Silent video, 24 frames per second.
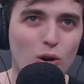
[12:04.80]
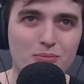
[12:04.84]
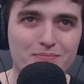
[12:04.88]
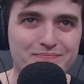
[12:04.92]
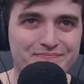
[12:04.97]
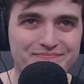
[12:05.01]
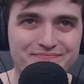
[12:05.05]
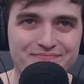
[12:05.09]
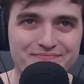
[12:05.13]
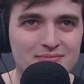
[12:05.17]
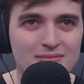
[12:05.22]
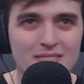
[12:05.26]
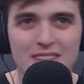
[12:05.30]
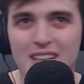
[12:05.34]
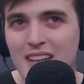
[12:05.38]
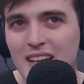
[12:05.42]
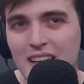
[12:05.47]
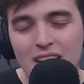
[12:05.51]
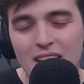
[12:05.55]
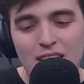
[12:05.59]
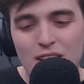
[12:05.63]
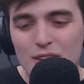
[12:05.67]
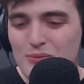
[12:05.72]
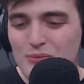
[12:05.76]
Mm,
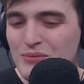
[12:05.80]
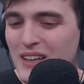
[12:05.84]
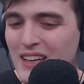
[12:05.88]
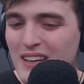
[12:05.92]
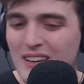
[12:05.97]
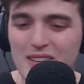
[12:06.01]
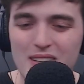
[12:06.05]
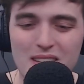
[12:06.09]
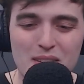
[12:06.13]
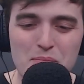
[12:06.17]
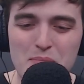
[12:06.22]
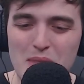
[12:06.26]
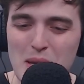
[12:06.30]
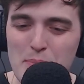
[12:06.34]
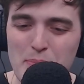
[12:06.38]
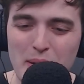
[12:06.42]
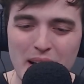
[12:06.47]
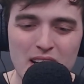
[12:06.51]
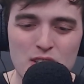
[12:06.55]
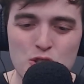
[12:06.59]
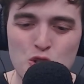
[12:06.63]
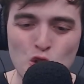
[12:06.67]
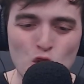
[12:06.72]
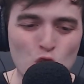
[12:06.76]
me,
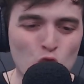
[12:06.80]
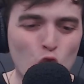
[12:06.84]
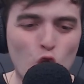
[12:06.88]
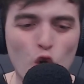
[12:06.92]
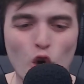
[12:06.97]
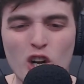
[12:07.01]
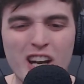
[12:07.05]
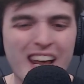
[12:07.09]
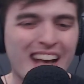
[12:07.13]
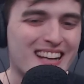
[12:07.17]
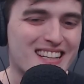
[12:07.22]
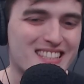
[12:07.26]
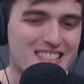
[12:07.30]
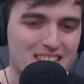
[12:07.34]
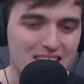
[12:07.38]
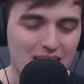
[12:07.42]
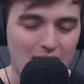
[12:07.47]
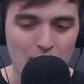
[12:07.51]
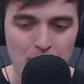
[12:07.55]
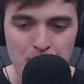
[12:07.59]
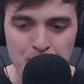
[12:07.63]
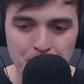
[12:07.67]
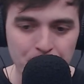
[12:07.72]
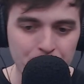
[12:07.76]
pareció
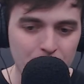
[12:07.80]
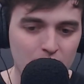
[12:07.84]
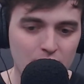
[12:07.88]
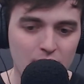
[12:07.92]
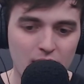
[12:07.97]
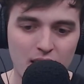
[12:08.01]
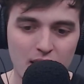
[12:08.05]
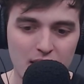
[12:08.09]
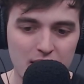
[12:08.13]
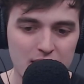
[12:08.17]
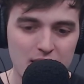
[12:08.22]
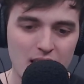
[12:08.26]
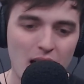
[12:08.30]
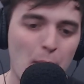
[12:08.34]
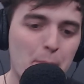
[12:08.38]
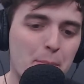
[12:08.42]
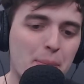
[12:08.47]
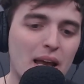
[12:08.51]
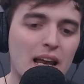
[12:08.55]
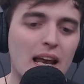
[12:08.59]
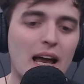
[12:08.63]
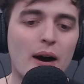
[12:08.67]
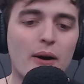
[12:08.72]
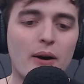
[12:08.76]
inconexa. Eh, y
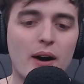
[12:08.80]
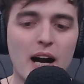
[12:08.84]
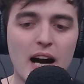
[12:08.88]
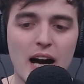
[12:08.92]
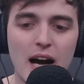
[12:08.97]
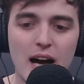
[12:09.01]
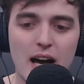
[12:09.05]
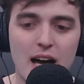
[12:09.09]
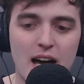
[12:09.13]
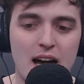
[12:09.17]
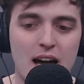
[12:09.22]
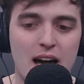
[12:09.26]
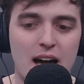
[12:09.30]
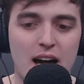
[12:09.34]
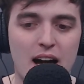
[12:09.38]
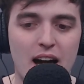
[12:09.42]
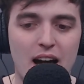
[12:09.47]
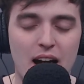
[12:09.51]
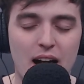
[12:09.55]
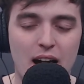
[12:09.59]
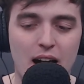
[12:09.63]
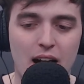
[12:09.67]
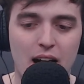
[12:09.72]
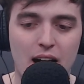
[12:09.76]
apelaba
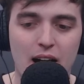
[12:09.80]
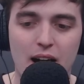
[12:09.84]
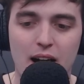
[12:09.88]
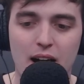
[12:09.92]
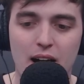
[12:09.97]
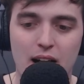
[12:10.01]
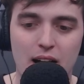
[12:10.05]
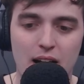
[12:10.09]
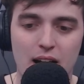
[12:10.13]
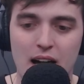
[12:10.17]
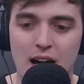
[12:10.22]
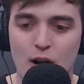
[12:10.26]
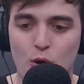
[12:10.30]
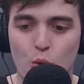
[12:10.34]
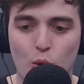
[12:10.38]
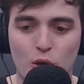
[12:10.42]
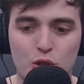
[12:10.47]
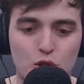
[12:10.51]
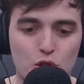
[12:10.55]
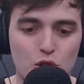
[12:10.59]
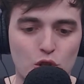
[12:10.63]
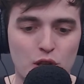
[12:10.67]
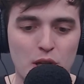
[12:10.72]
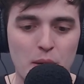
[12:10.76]
a,
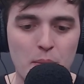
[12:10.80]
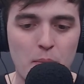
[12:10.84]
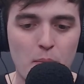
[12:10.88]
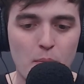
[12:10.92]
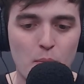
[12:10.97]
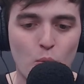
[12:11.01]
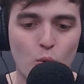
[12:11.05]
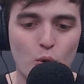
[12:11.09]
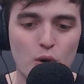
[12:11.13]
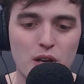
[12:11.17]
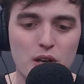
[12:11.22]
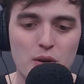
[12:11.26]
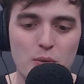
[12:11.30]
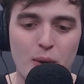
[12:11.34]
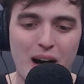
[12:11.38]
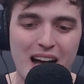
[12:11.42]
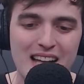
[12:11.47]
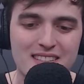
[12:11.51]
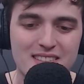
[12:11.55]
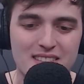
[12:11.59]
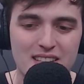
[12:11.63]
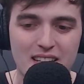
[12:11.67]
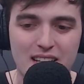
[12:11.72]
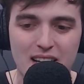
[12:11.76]
cuestiones muy
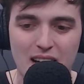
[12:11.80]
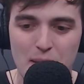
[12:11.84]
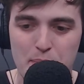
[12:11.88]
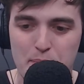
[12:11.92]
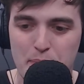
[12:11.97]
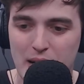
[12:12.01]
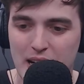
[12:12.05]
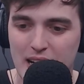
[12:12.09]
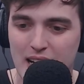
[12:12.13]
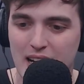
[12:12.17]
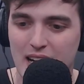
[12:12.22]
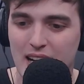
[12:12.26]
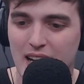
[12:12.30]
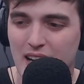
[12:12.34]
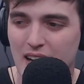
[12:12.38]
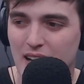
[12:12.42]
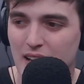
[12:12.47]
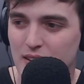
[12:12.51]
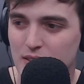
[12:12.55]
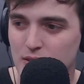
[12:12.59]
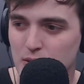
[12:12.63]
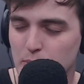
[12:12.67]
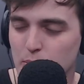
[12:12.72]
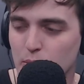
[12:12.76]
básicas para,
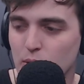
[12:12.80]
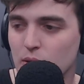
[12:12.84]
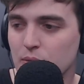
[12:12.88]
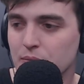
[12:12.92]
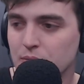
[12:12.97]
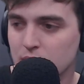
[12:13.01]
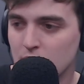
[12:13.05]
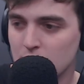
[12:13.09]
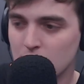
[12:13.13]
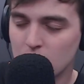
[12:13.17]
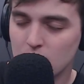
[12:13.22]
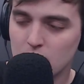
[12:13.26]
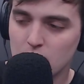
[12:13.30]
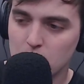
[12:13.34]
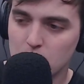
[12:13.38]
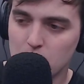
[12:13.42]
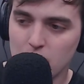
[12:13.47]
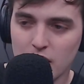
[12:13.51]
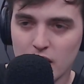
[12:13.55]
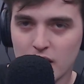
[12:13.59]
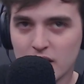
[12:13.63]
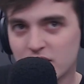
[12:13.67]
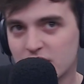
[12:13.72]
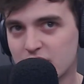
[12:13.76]
tipo,
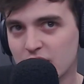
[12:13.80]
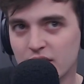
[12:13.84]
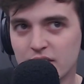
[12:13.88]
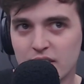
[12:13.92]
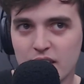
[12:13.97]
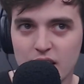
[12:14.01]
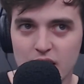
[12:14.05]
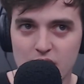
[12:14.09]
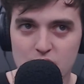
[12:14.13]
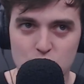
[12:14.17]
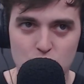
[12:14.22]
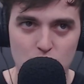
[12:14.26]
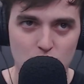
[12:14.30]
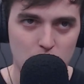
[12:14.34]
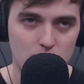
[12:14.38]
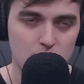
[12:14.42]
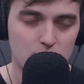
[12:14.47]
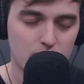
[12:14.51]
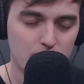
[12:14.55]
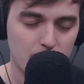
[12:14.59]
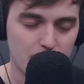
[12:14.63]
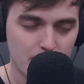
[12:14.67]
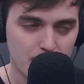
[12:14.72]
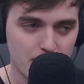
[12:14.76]
entender eso.
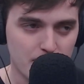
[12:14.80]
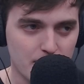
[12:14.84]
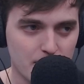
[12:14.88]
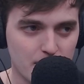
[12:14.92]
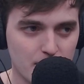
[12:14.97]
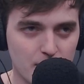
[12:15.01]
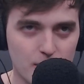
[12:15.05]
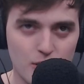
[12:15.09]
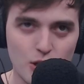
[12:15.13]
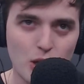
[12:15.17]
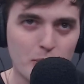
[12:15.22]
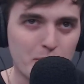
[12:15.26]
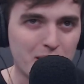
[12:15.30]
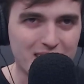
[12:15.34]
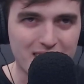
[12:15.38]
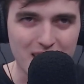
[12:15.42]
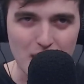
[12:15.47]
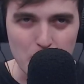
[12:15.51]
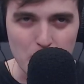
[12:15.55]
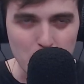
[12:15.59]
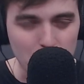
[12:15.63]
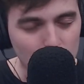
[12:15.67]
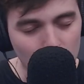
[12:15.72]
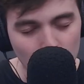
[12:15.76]
Claro. No me
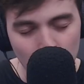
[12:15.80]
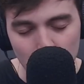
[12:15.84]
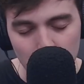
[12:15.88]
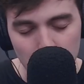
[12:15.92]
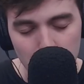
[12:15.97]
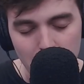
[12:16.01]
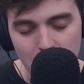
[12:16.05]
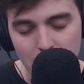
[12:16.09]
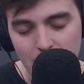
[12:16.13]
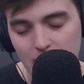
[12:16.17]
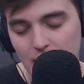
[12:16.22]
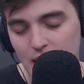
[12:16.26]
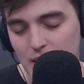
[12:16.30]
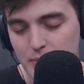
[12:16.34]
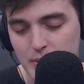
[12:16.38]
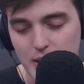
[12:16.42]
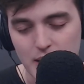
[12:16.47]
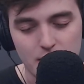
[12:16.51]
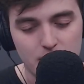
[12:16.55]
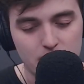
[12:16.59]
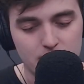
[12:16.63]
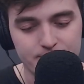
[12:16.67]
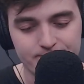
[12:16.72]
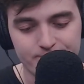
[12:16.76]
terminó de pegar la peli.
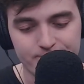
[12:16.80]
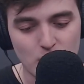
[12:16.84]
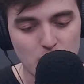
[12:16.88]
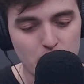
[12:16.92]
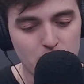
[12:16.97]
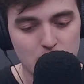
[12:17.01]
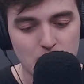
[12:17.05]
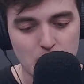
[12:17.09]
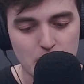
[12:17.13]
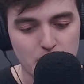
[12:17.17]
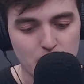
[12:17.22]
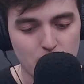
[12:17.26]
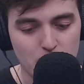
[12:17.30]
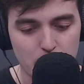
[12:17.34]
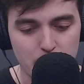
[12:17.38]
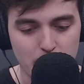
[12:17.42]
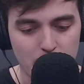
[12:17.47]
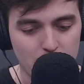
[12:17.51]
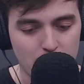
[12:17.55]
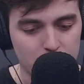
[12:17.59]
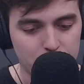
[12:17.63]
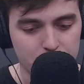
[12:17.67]
Claro. No me terminó de pegar.